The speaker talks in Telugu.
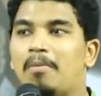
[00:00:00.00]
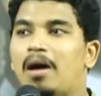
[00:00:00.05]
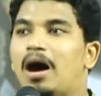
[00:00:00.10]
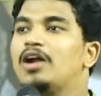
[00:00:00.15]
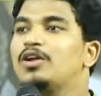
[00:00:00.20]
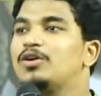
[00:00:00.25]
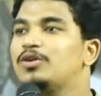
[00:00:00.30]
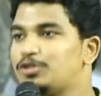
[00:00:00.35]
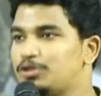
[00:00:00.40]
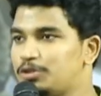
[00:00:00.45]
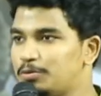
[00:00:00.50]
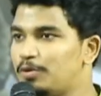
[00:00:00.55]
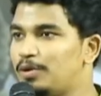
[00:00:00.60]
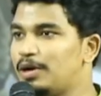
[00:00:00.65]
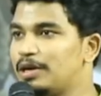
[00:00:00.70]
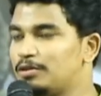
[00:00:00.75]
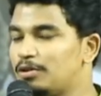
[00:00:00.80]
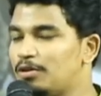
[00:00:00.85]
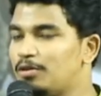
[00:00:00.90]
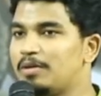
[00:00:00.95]
మార్కు
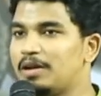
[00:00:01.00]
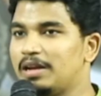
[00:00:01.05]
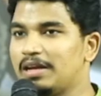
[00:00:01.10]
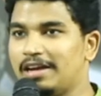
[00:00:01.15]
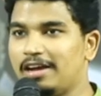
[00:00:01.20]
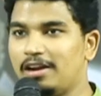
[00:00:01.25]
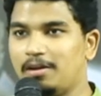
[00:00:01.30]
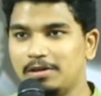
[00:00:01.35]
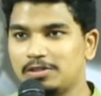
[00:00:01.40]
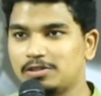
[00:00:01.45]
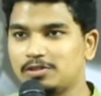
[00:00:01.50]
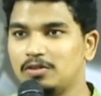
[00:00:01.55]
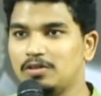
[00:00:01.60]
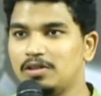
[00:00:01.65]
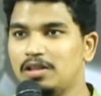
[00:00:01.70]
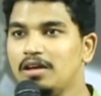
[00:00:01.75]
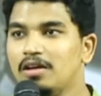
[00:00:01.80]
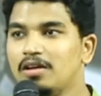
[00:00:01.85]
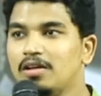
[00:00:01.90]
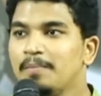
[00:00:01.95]
శుభవార్తలో మనకు
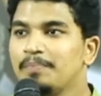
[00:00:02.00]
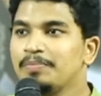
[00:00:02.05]
కనిపిస్తుంది